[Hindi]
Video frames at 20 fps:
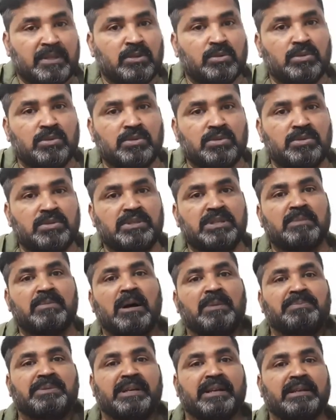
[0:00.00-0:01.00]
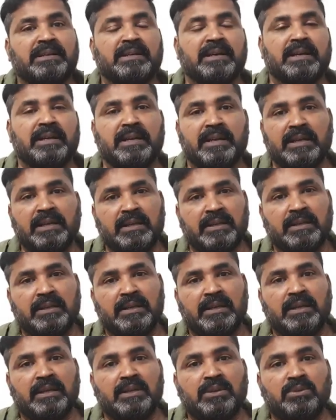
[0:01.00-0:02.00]
तो दोस्तों जब आप ट्रेड करें ना
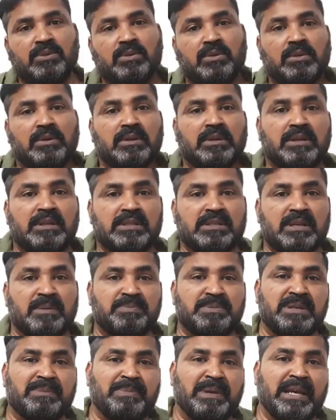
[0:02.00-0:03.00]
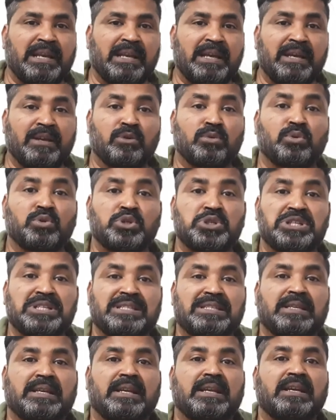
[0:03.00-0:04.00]
तो सबसे पहले कुछ
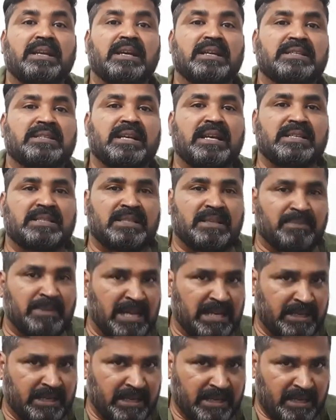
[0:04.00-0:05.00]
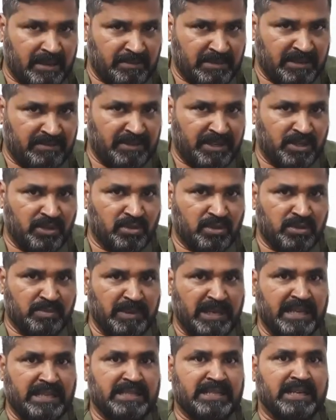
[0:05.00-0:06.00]
स्क्रीनर्स का इस्तेमाल करें हमने वीडियोस
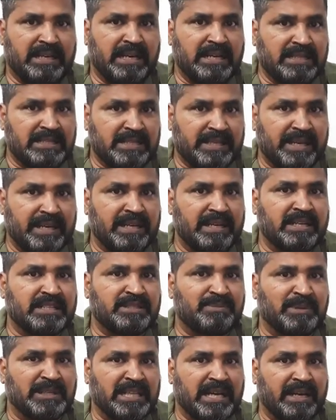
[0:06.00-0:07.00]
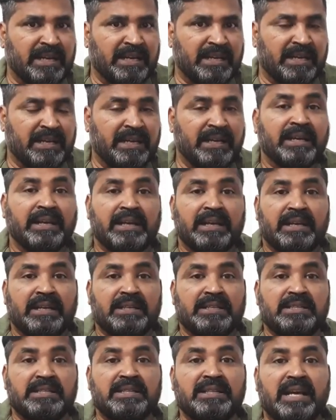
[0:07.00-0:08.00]
में ऐसे कई स्क्रीनर्स बता रखे हैं
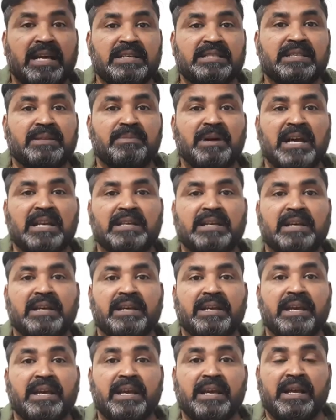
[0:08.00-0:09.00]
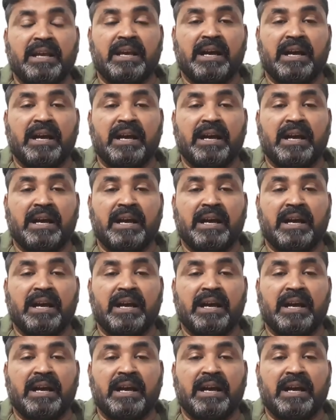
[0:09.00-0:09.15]
जिनका इस्तेमाल करके